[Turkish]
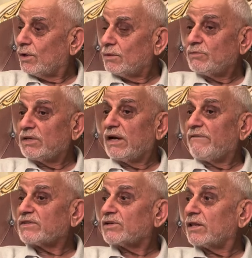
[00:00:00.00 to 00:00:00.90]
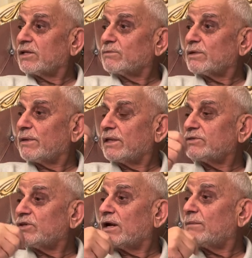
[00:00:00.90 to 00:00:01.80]
Bir nefes aldığım zaman da
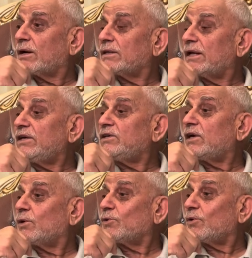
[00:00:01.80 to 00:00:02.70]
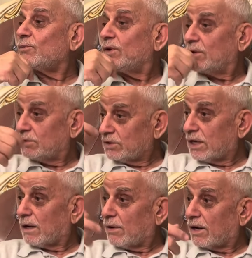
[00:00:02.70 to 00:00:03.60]
Cenab-ı Hak'la ihya alıyorum.
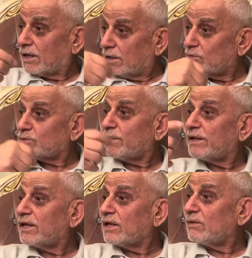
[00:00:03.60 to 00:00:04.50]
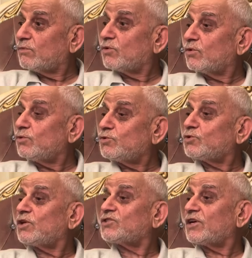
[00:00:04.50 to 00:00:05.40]
Cenab-ı Hakk'ınmış bendeki bu üç
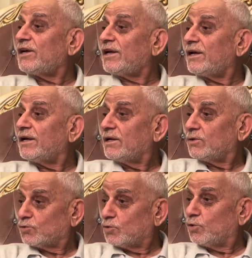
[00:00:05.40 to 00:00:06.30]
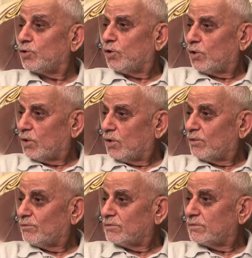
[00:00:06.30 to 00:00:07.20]
tecelli. Çünkü
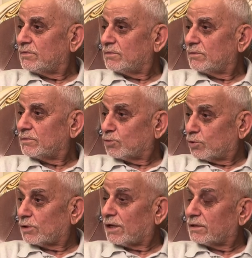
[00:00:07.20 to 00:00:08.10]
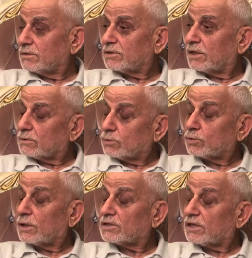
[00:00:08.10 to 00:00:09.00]
ruhtan
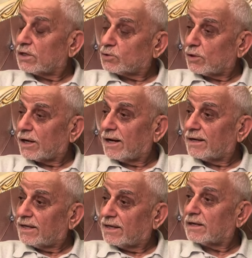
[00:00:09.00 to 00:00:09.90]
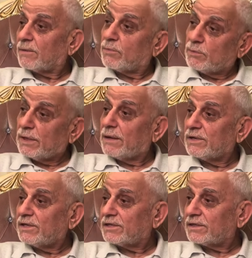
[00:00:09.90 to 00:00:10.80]
ruhtan sana sorarlar. De ki Rabbim ve
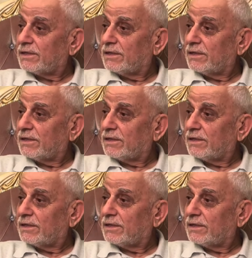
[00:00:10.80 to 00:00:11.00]
emridir.